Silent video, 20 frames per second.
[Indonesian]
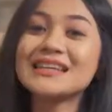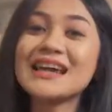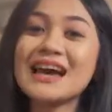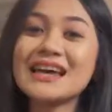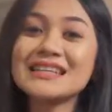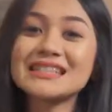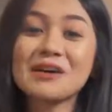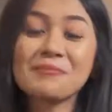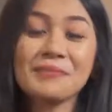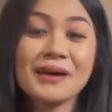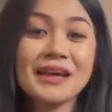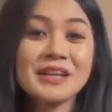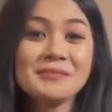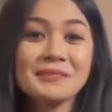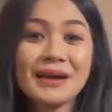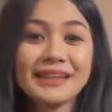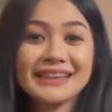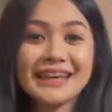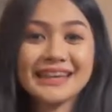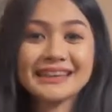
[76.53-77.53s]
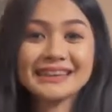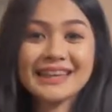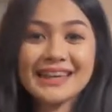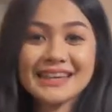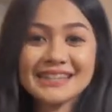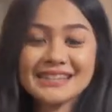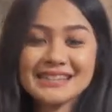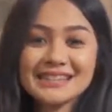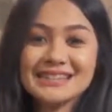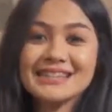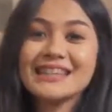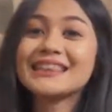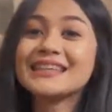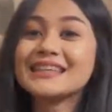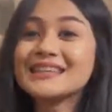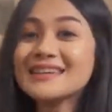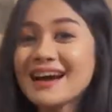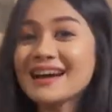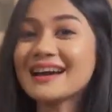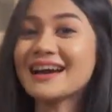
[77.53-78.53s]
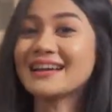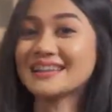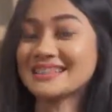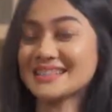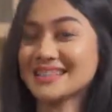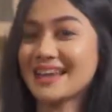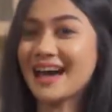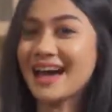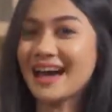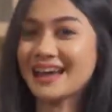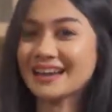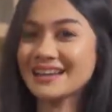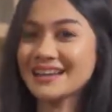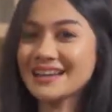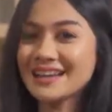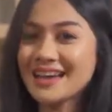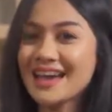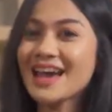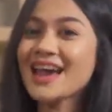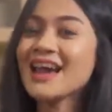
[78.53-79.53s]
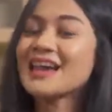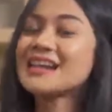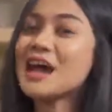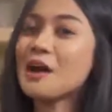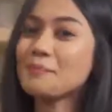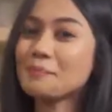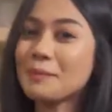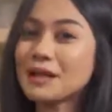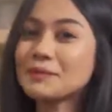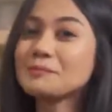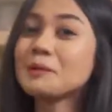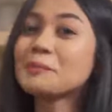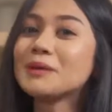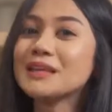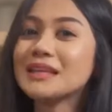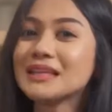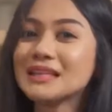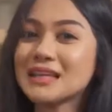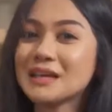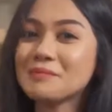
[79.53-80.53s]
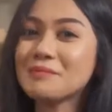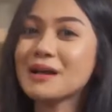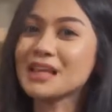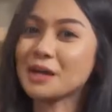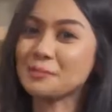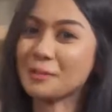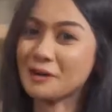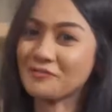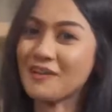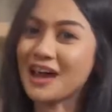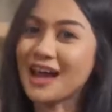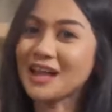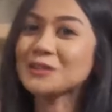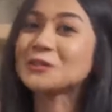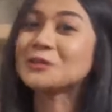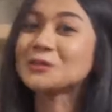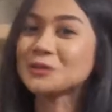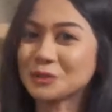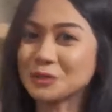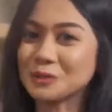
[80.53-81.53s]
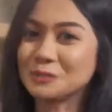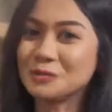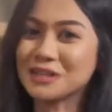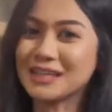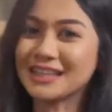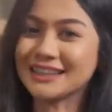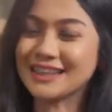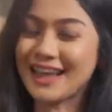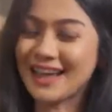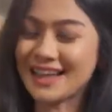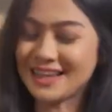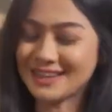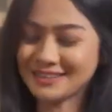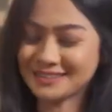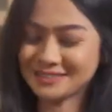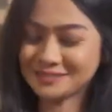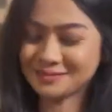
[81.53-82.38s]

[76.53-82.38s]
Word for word: 3-5 tetes 3 kali sehari dapat memiliki banyak manfaat untuk tubuh kita.